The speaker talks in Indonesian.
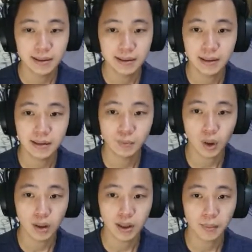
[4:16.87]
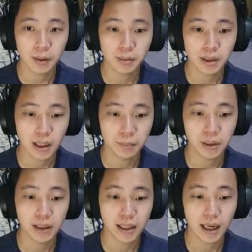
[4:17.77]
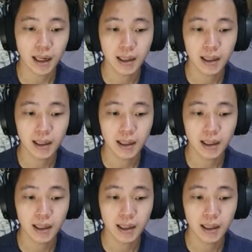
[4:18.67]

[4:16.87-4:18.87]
Jadi semoga aja kepet bisa dapet yang